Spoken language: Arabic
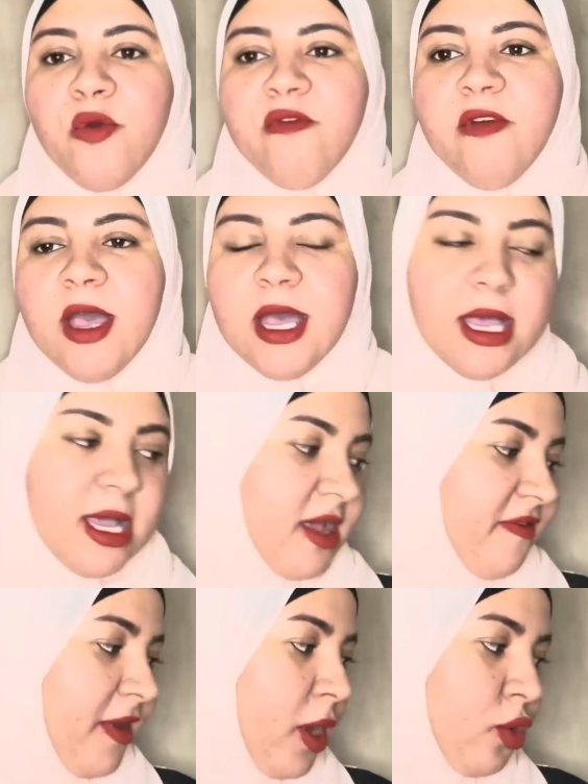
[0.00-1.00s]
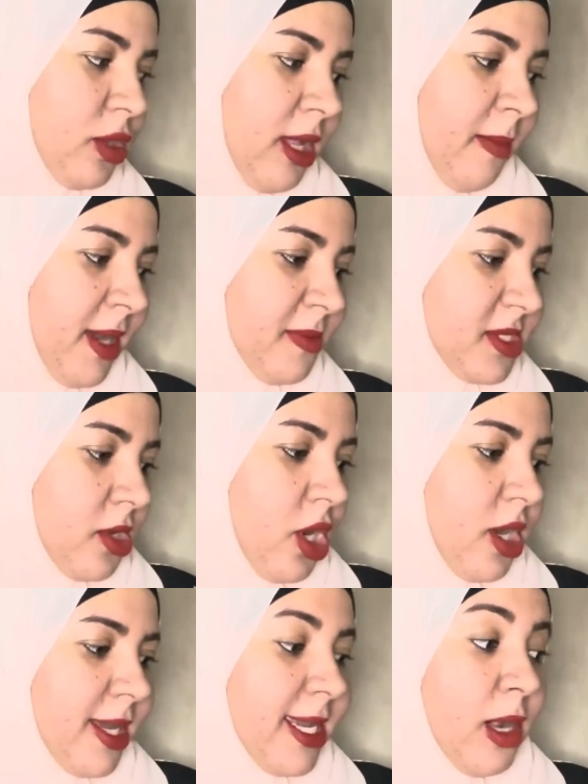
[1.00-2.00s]
فهاخد لها معايا
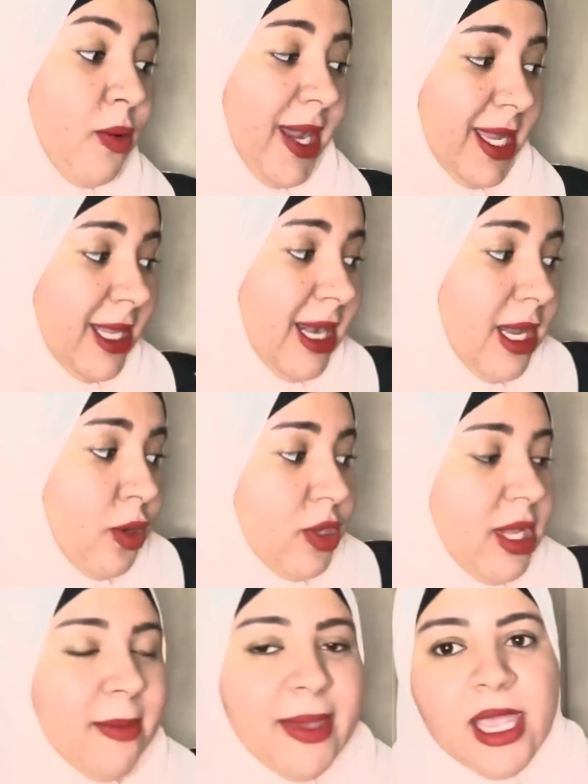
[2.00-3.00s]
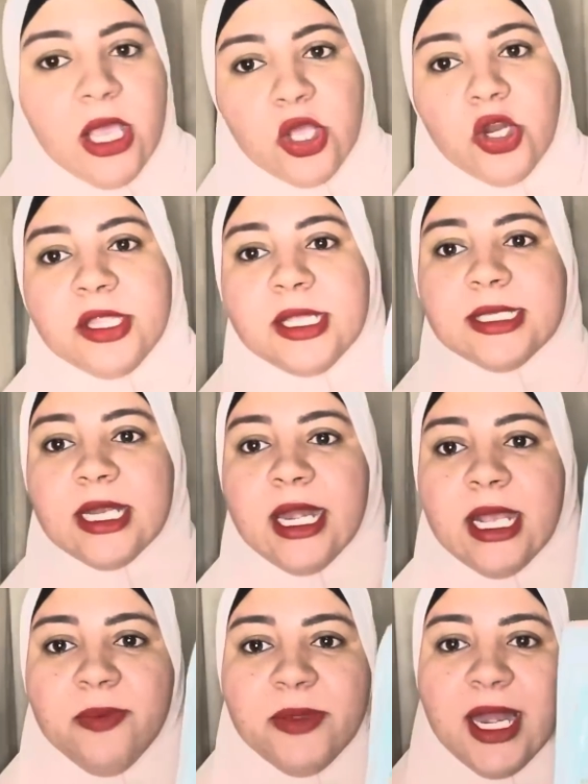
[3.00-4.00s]
بصراحه هي الوحيده اللي هاخد لها معايا غيارات كتير انا
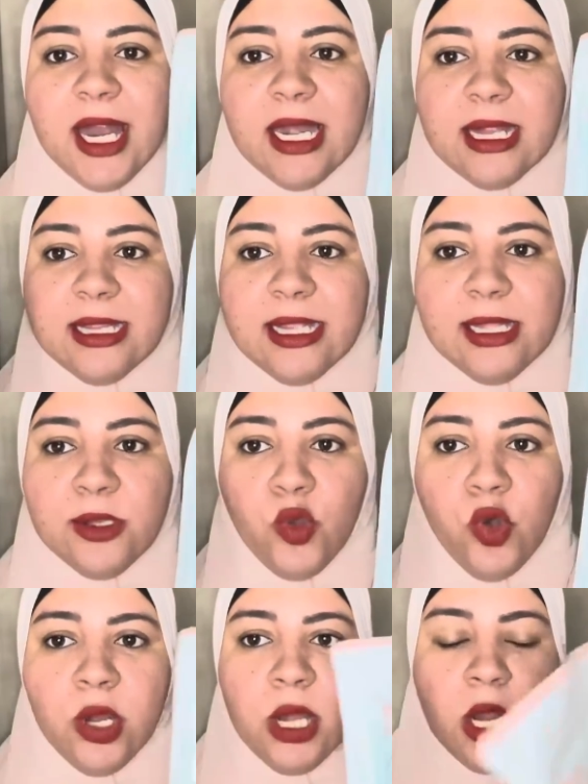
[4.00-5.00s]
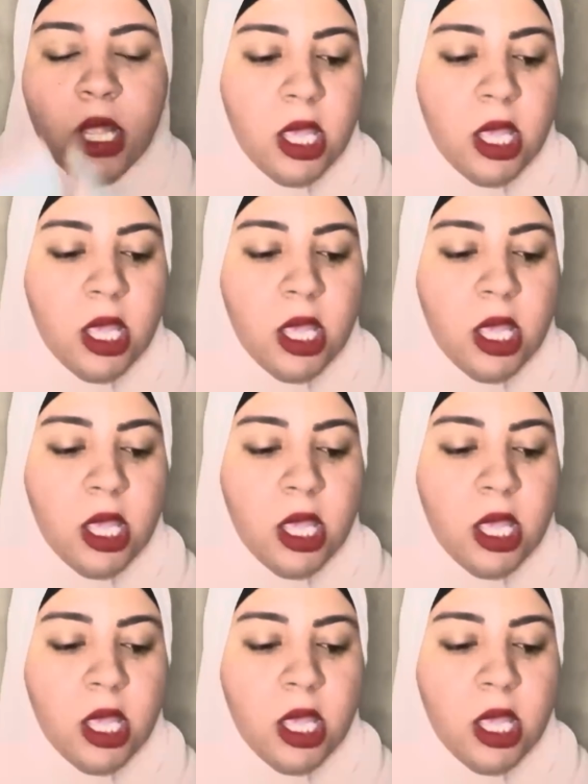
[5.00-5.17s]
جبت لها الاثنين دول